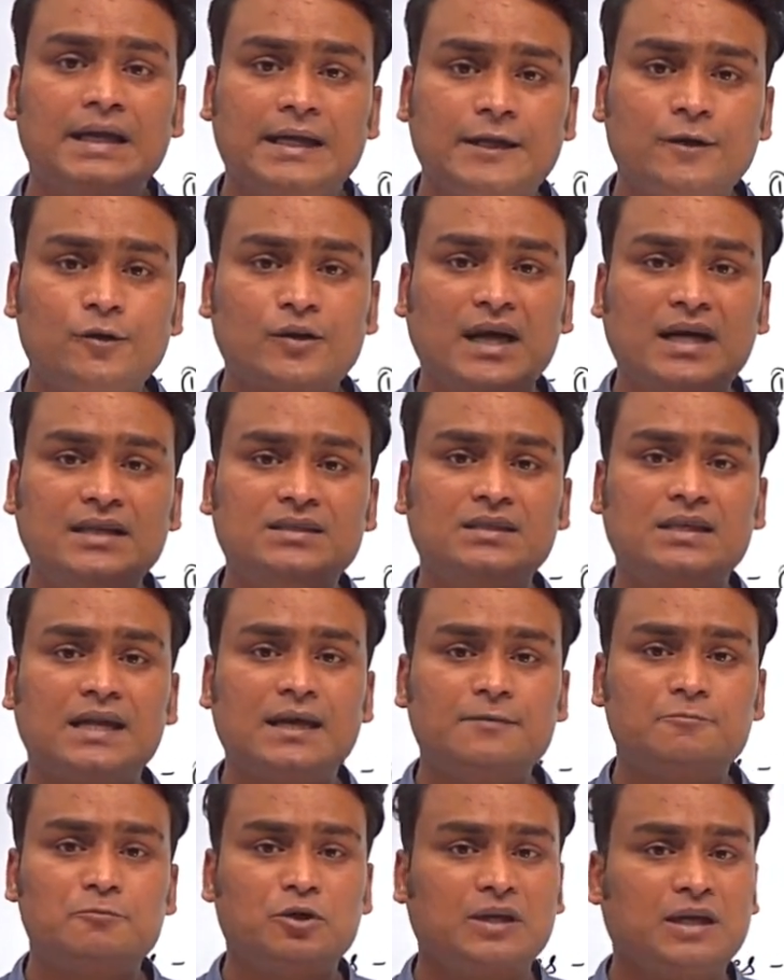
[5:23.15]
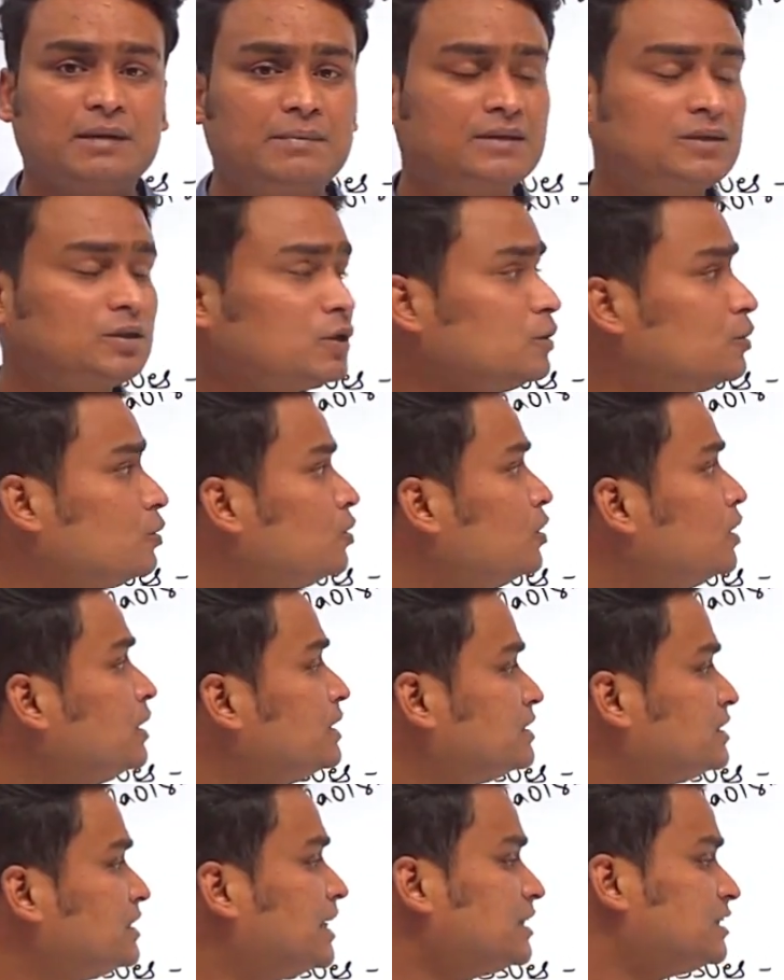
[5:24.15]
ఇరు రాష్ట్రాల ముఖ్యమంత్రులు
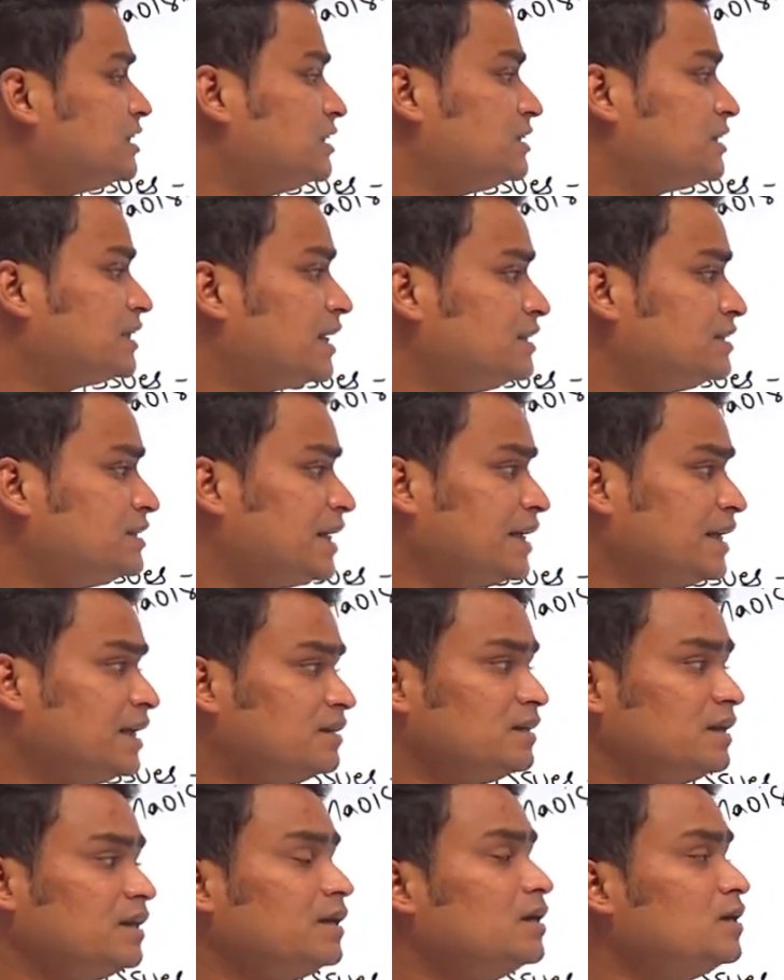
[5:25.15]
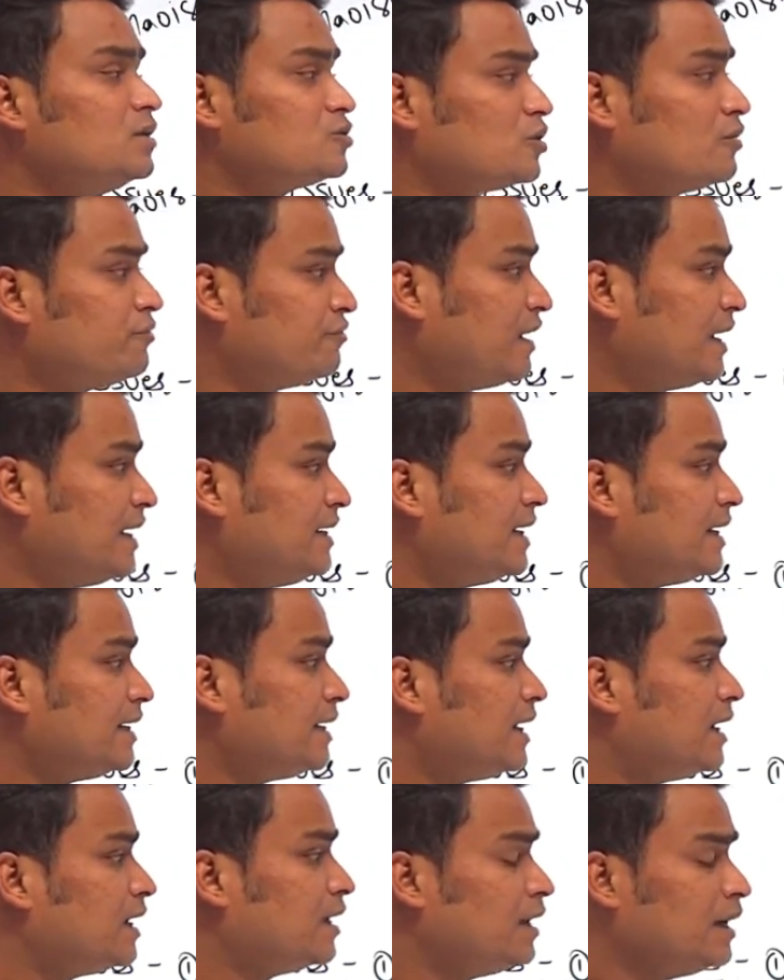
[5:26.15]
చర్చించడం జరిగింది సో
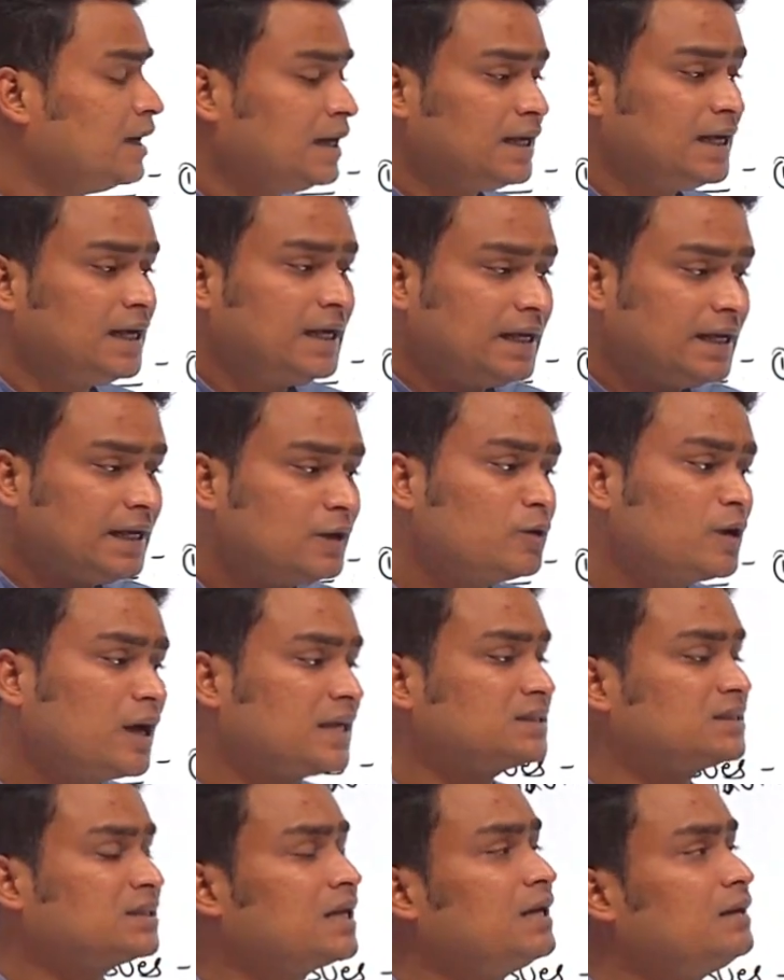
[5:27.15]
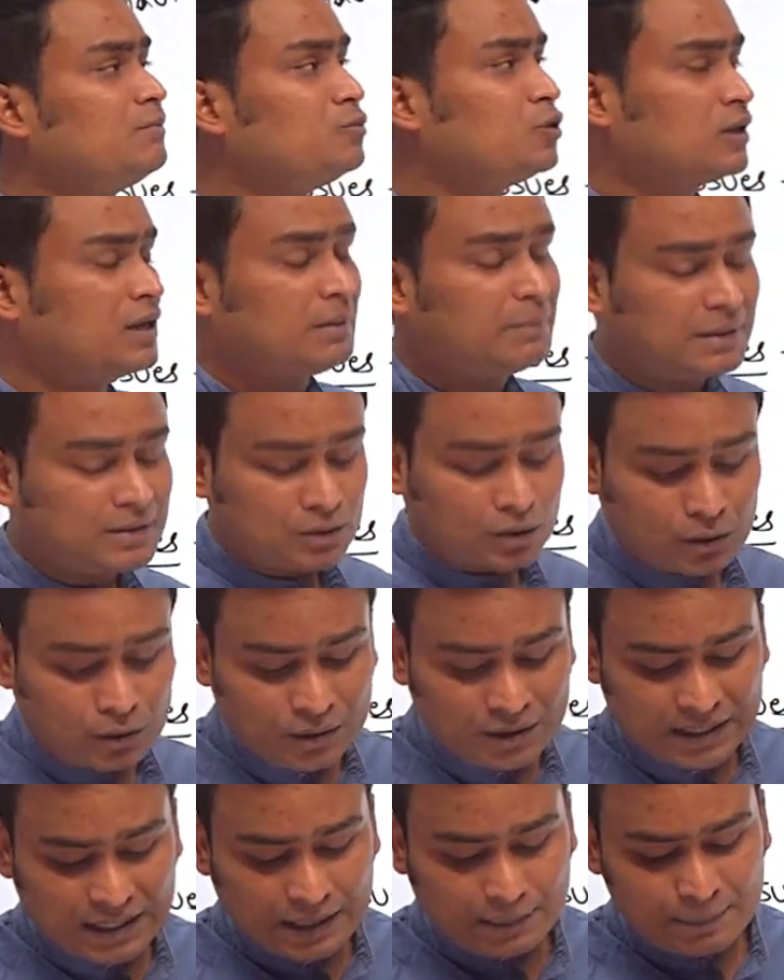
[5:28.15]
ఫైనల్గా ఈ ఇరు రాష్ట్రాల
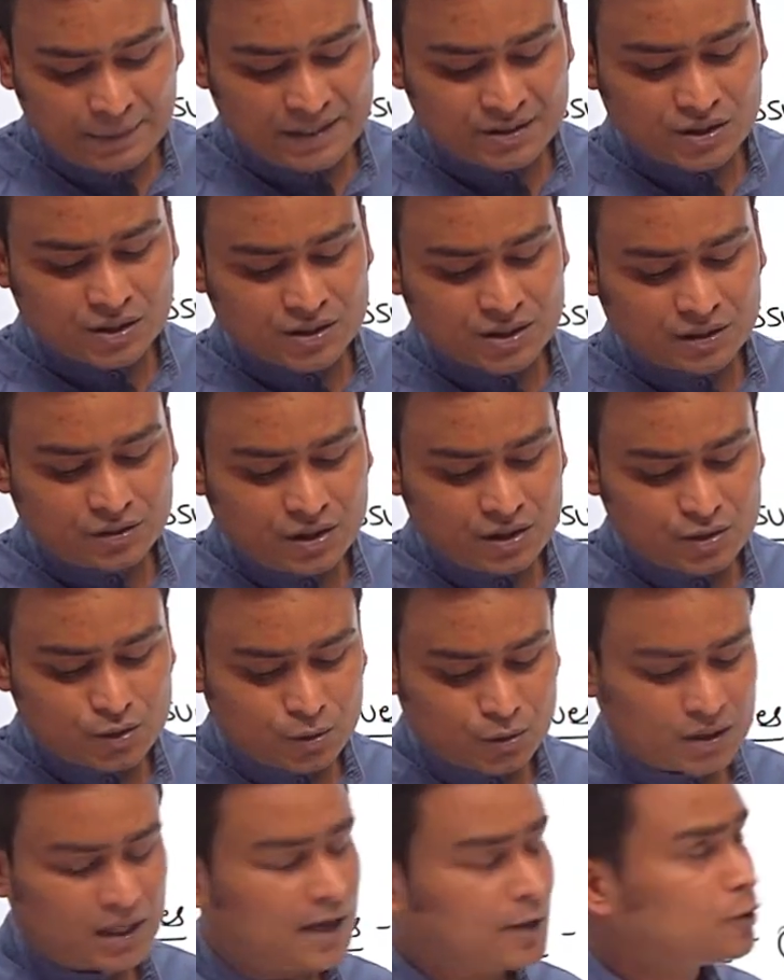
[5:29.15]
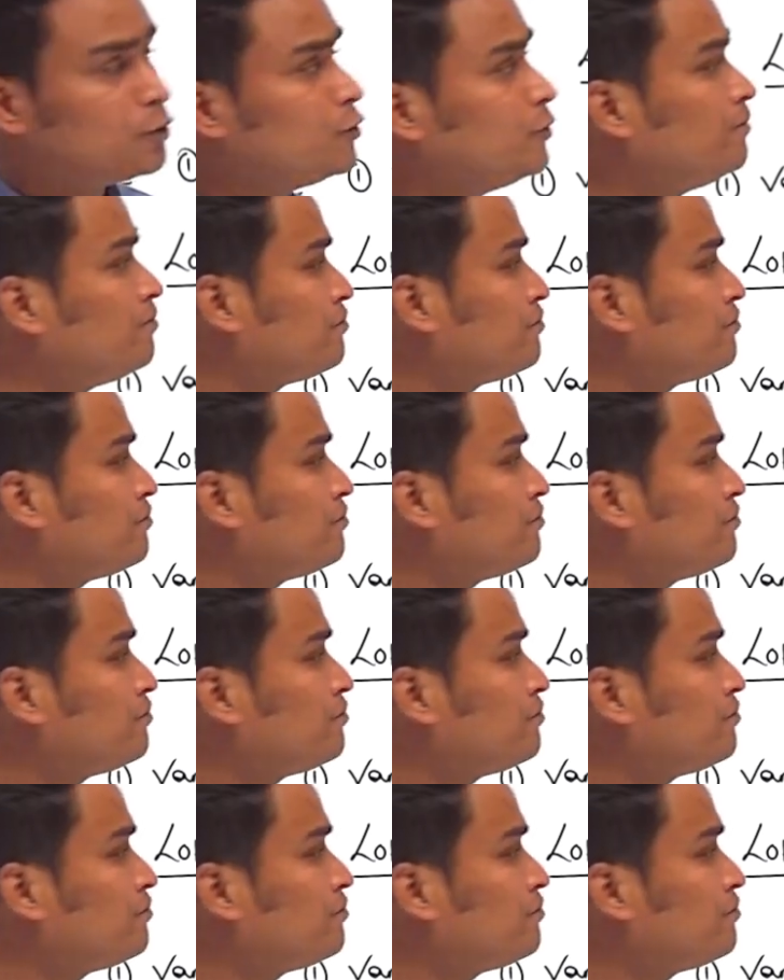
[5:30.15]
ముఖ్యమంత్రులు ఏం డెసిషన్ తీసుకున్నారు